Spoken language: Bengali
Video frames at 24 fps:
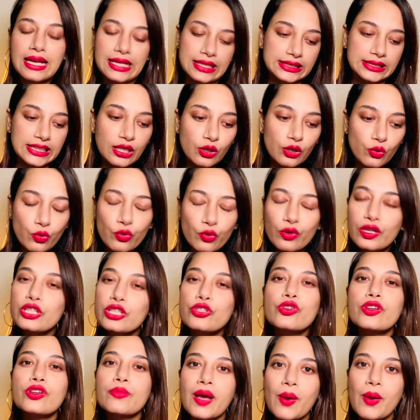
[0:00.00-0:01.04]
যারা কোনো
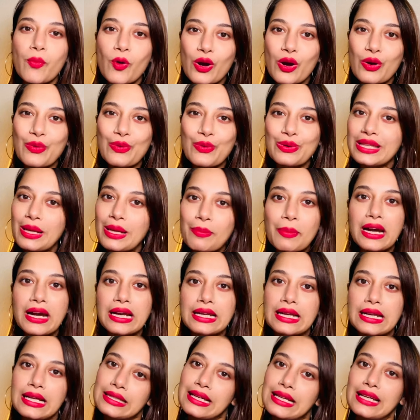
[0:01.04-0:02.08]
কিছুই ব্যবহার করতে পারেন
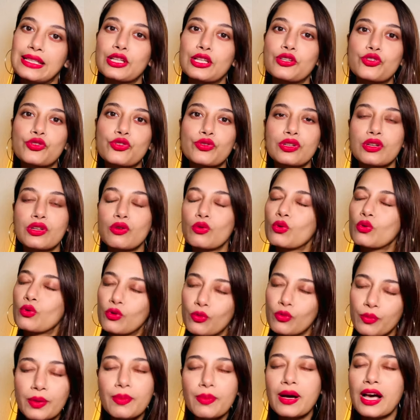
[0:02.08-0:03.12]
না তাদের জন্যও
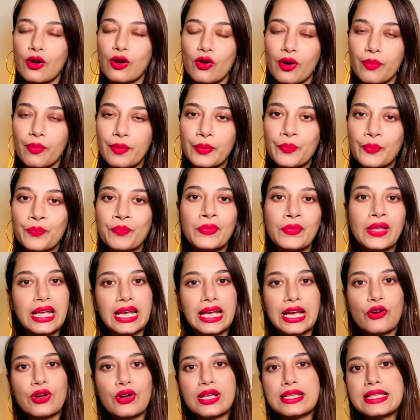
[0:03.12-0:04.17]
খুবই ভালো হবে
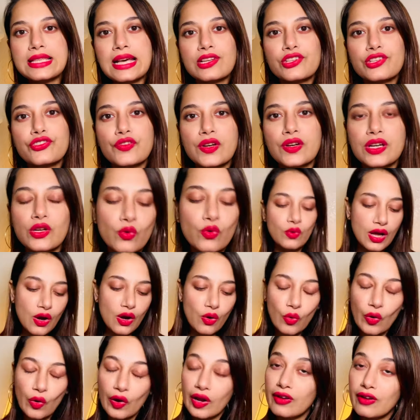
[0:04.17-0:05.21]
কারণ এই সানস্ক্রিনগুলো
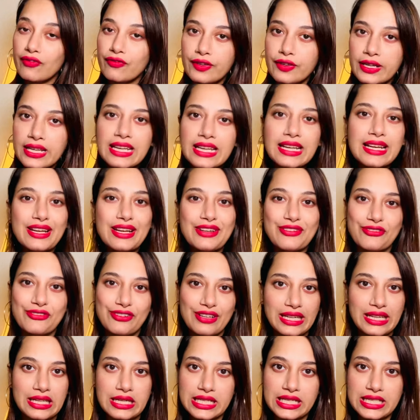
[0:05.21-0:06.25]
অয়েল ফ্রি
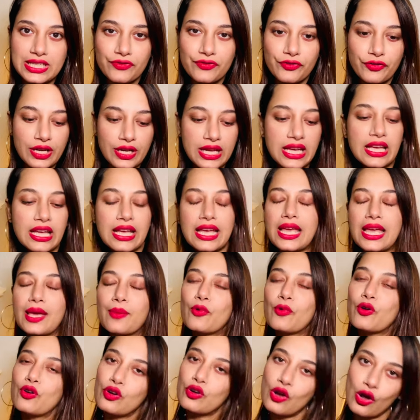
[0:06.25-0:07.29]
ফ্রেগ্রেন্স ফ্রি
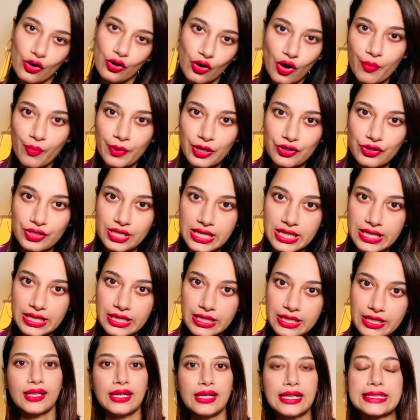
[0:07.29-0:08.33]
এবং নন কমেডোজেনিক
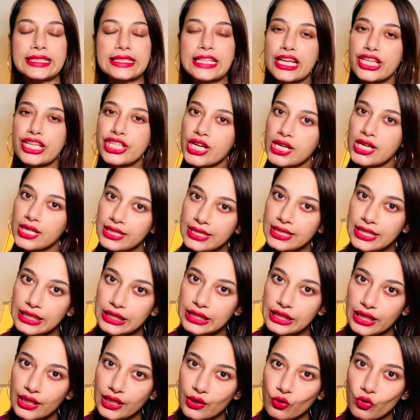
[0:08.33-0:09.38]
টেক্সচারের দিক
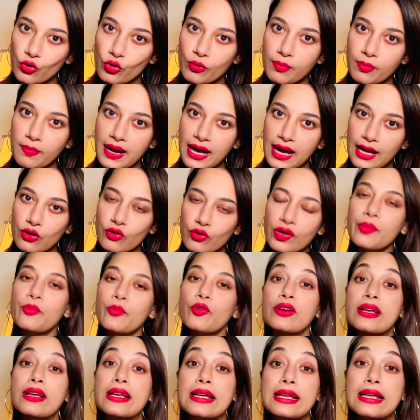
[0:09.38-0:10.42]
থেকেও খুব ভালো এবং
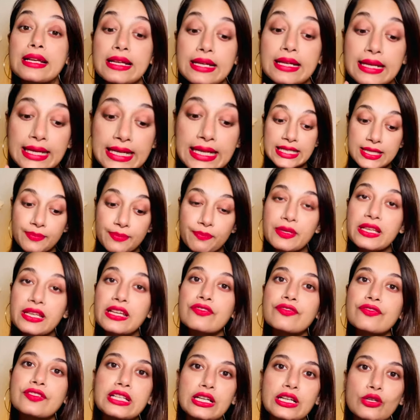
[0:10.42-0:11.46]

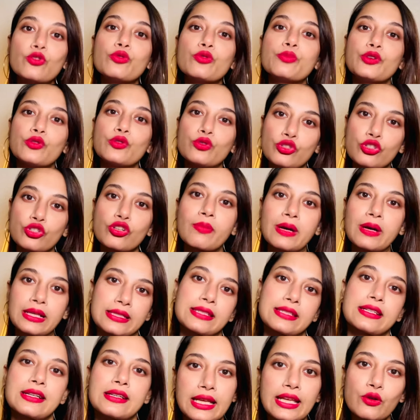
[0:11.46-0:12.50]
এসপিএফটা খুবই উচ্চ
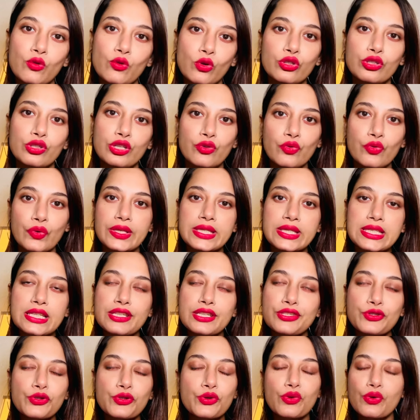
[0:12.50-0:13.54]
মাত্রার এগুলোতে রয়েছে
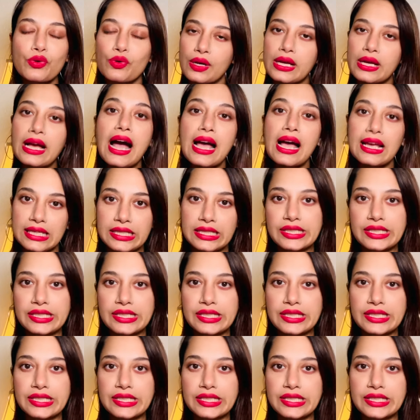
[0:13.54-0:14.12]
সো হাইলি